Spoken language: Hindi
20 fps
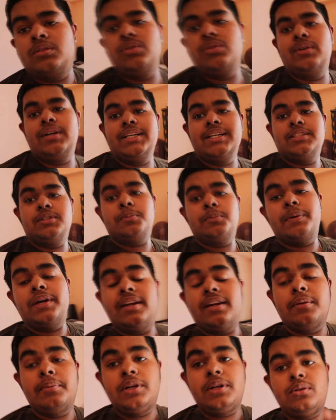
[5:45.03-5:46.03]
तो गैस
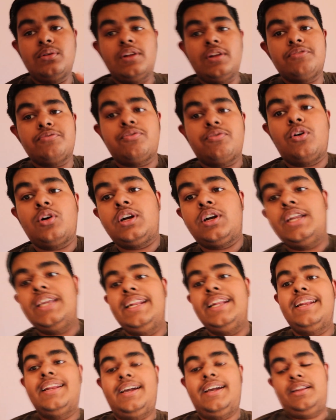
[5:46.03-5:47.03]
दोपहर के भी ट्वेल्व
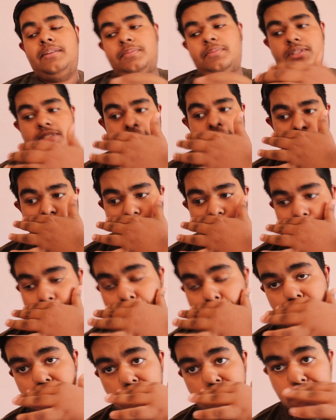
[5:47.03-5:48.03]
फोर्टी नाइन बज गया तो
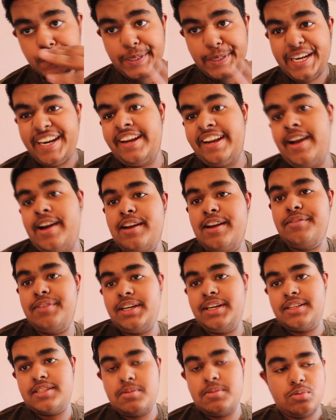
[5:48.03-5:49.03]
अभी जस्ट मेरा नहाना
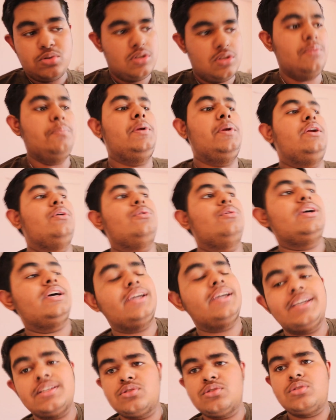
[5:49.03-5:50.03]
वगैरह सब कुछ कंप्लीट हो गया
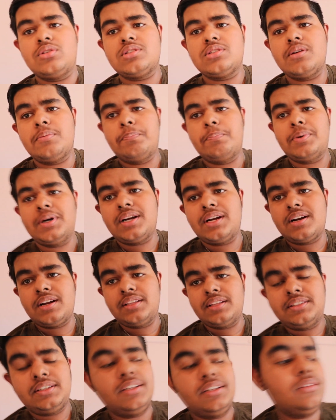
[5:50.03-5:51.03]
है गैस थोड़ा सा पढ़
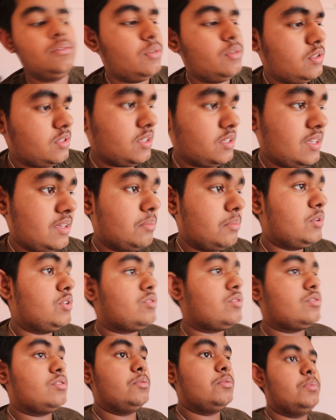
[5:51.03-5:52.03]
रहा था ठीक है थोड़ा सा
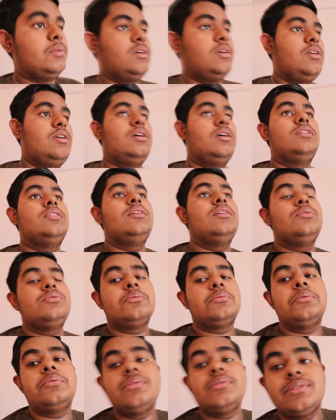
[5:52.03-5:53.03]
केमिस्ट्री पढ़ रहा था
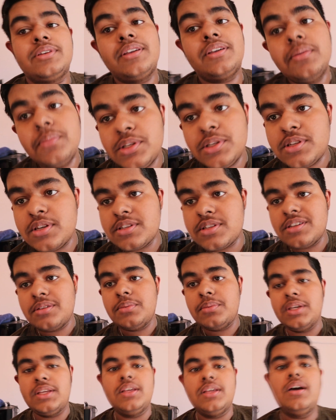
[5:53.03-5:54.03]
उसके बाद थोड़ा सा गेमिंग
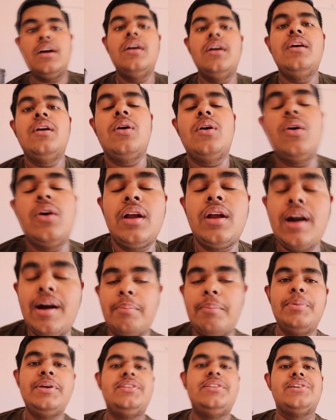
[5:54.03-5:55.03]
सेशन भी किया और
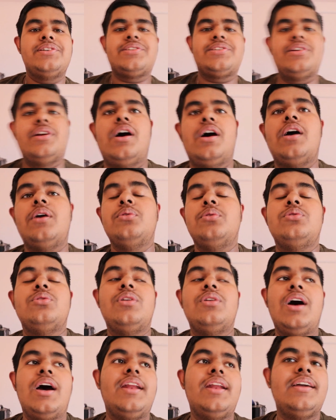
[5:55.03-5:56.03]
अभी जस्ट नहाया हो तो
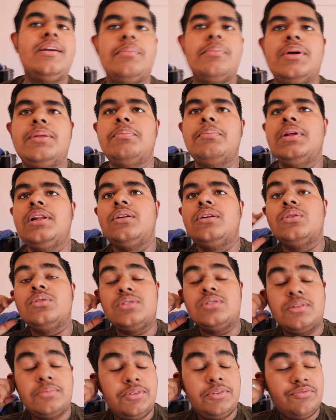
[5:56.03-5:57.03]
नहाने के बाद
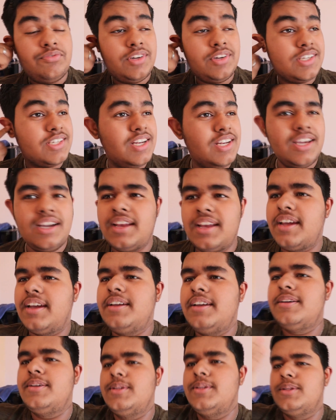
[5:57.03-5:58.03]
बिल्कुल सभी फ्रेश लग रहा
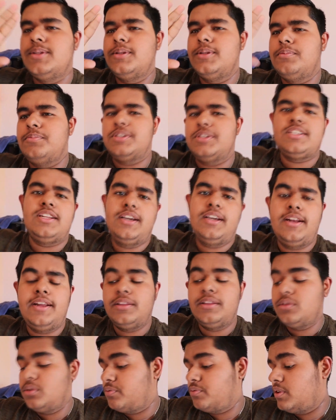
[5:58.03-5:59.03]
है मस्त लग
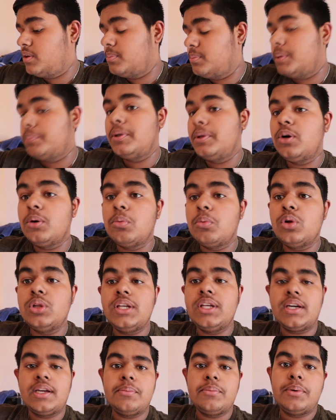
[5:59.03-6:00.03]
रहा है तो फिर मम्मी को बोल
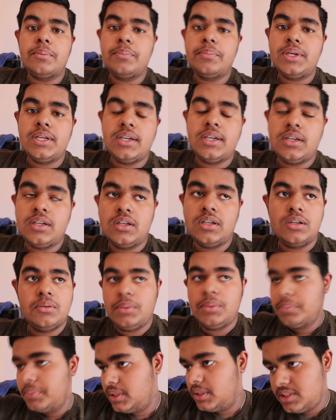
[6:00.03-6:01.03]
दिया कि मम्मी आ,
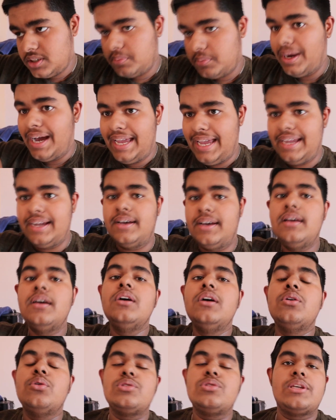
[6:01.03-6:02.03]
मम्मी जब आएगा
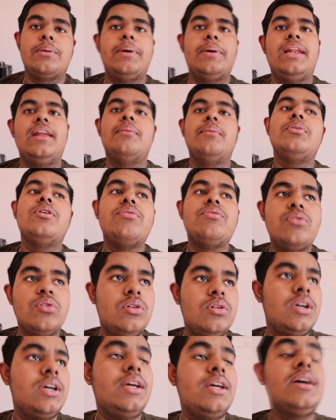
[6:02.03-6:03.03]
उसके पहले हमको
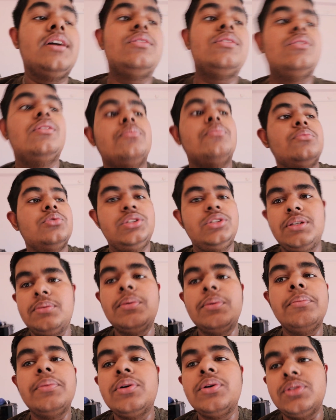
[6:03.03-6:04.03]
फ़ोन करेगा तो मुझे
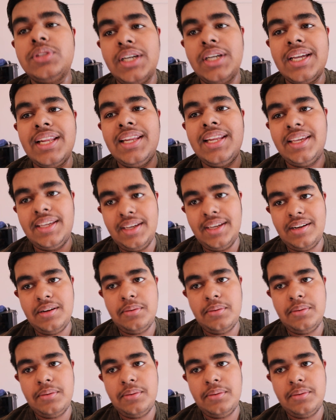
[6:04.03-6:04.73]
मम्मी को जाके लेके